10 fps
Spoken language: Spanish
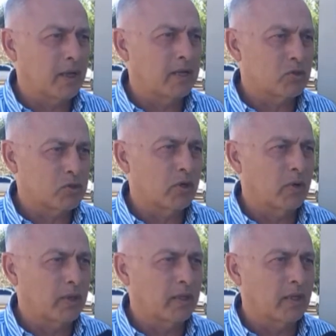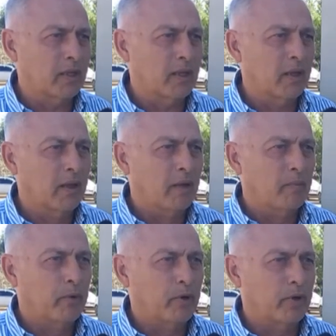a esto se los atiende
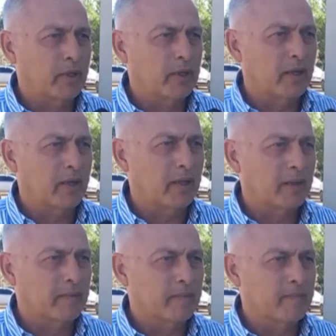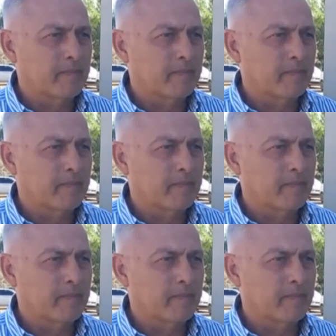por orden de llegada.